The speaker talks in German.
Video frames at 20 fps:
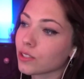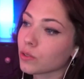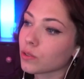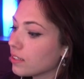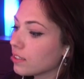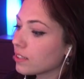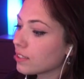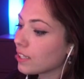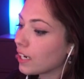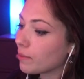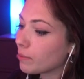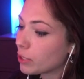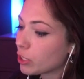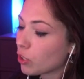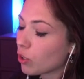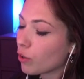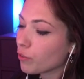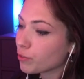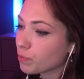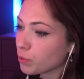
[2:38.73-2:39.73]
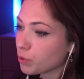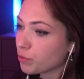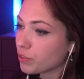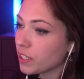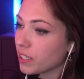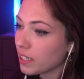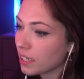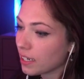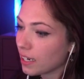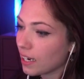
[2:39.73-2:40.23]
Und dann bin ich auch aufs
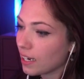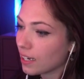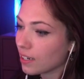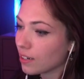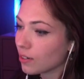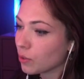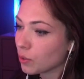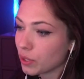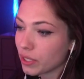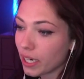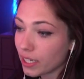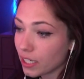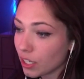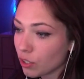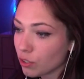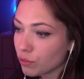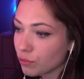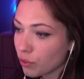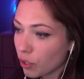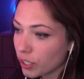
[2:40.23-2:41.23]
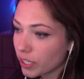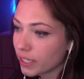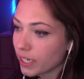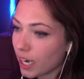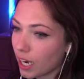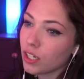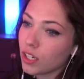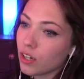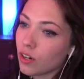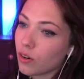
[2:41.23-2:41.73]
Profil gegangen und der hat auch eine Freundin
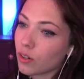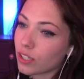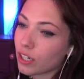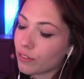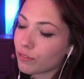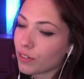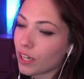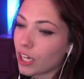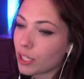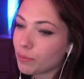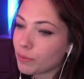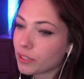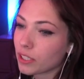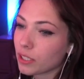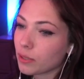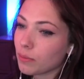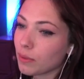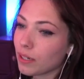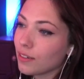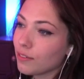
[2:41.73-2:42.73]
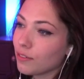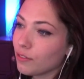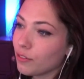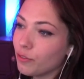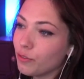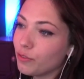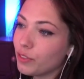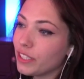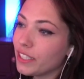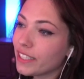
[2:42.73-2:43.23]
gehabt. Und dann frage ich mich immer,
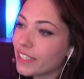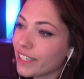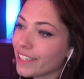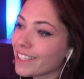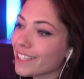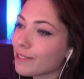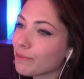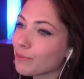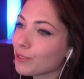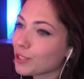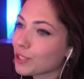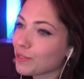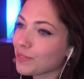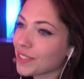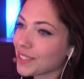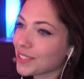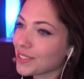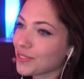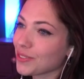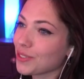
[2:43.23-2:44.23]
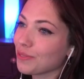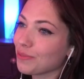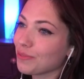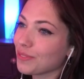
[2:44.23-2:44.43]
wie gehe ich mit sowas um?